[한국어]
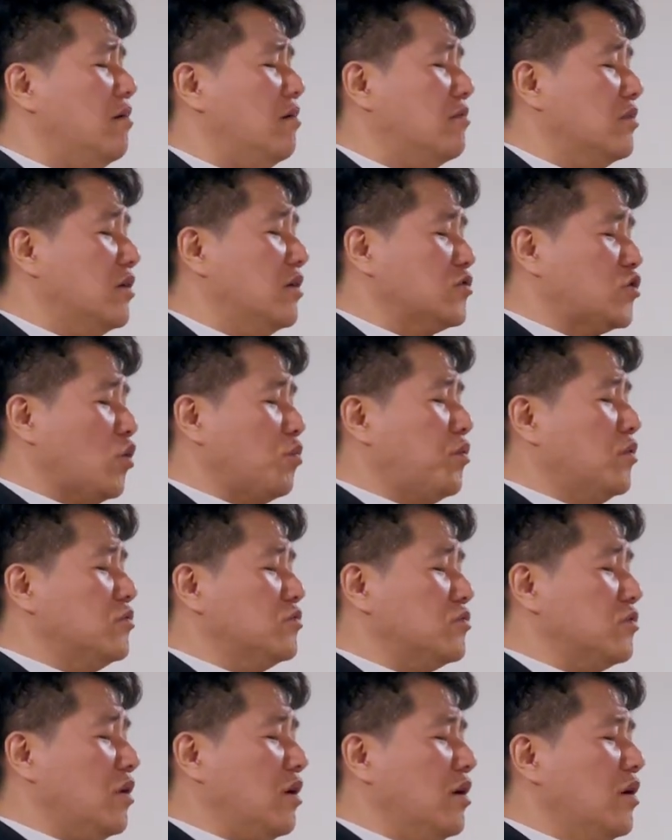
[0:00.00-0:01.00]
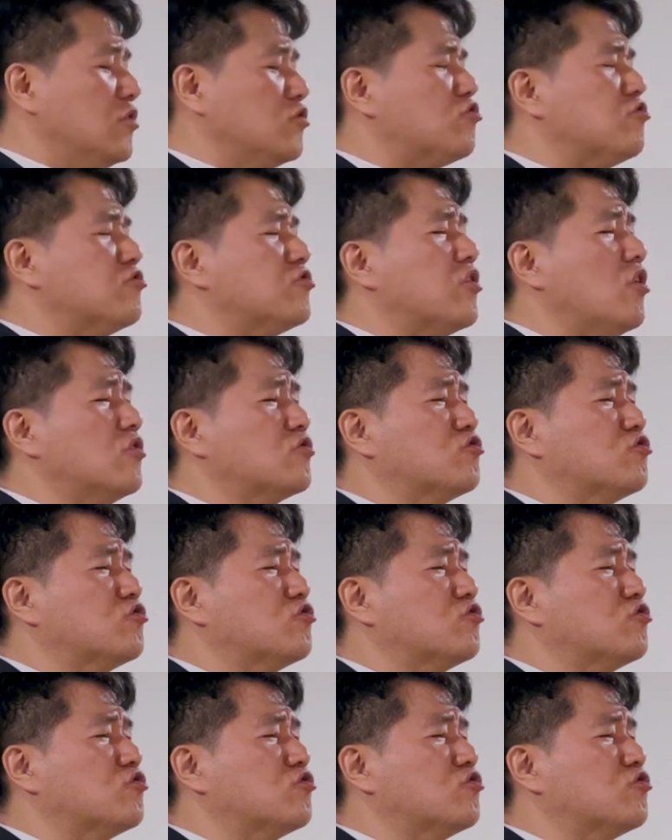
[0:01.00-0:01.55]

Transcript: 내가 저 보는 순간 주소